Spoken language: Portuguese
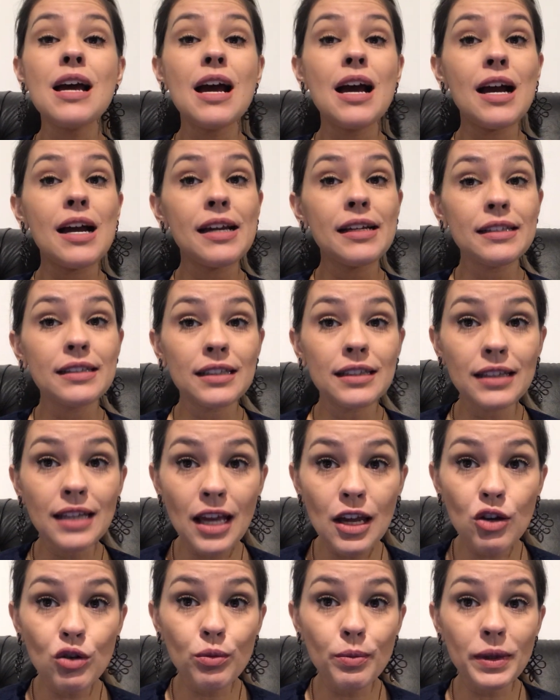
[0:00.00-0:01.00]
ainda
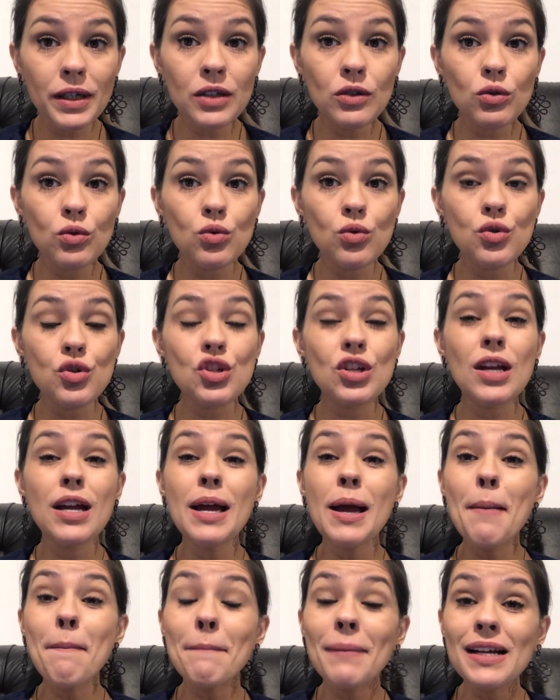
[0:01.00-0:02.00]
tenha uma angústia,
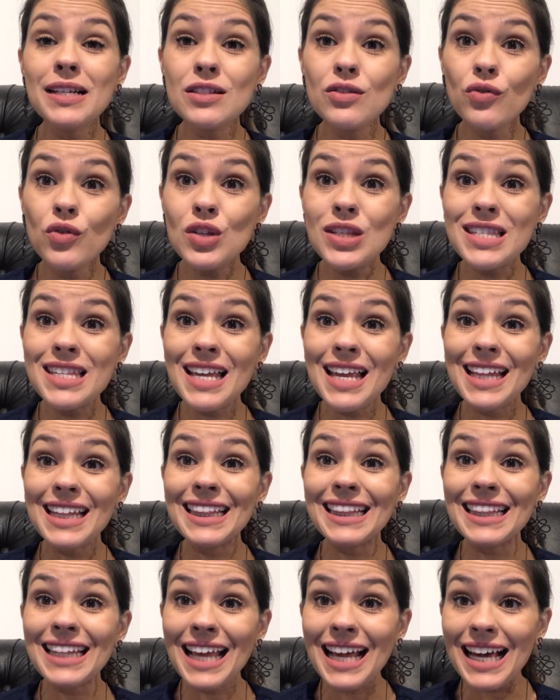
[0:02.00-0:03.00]
mas você
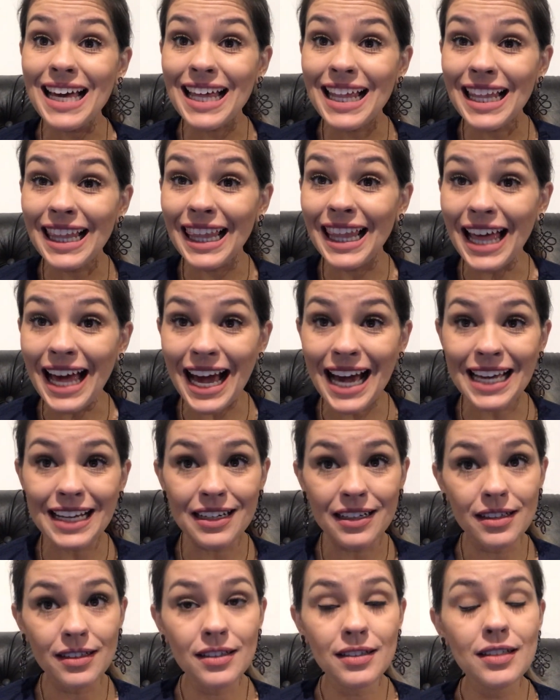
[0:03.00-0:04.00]

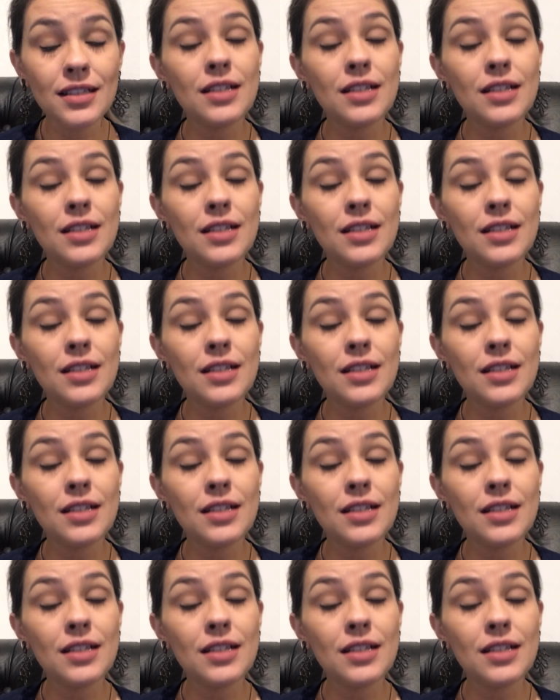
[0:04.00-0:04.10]
declara,